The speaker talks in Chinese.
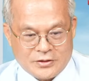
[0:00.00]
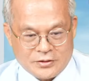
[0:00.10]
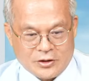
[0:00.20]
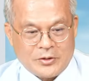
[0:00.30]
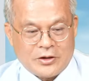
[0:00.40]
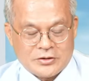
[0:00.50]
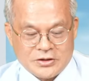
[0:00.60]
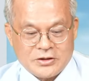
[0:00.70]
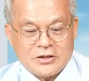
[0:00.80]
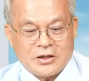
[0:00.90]
有没有
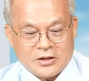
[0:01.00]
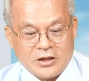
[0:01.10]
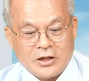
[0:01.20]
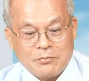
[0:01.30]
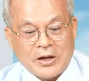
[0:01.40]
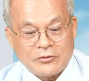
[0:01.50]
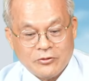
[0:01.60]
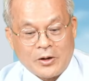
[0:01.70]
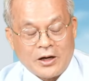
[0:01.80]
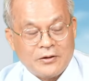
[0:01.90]
自上跌停板？有
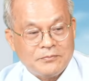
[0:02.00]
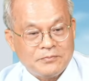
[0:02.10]
吧？